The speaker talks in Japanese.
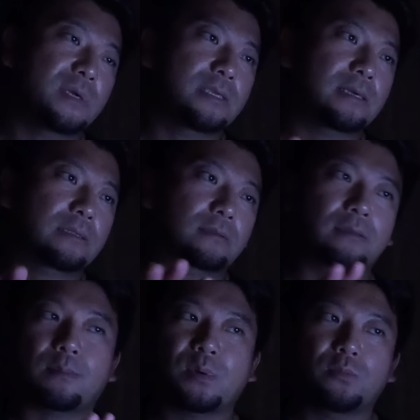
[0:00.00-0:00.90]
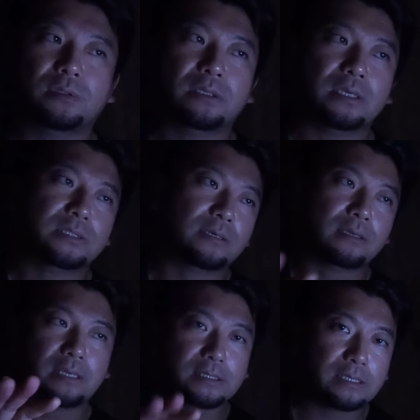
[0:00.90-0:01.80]
メディアだとやっぱ問題になっちゃう
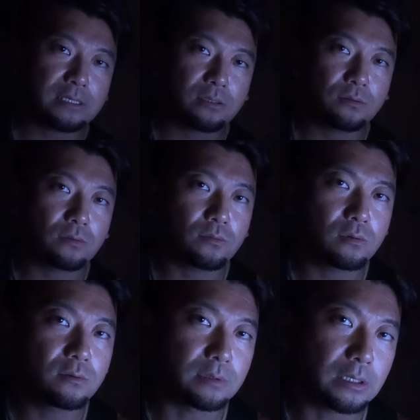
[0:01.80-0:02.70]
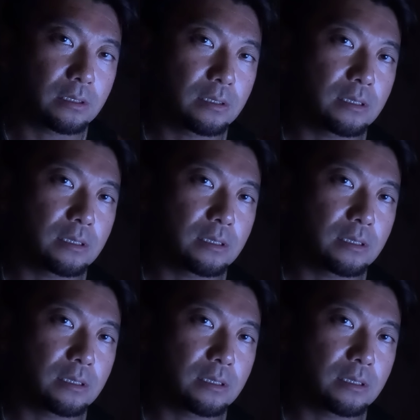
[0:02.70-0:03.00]
から出せないっていうところをね、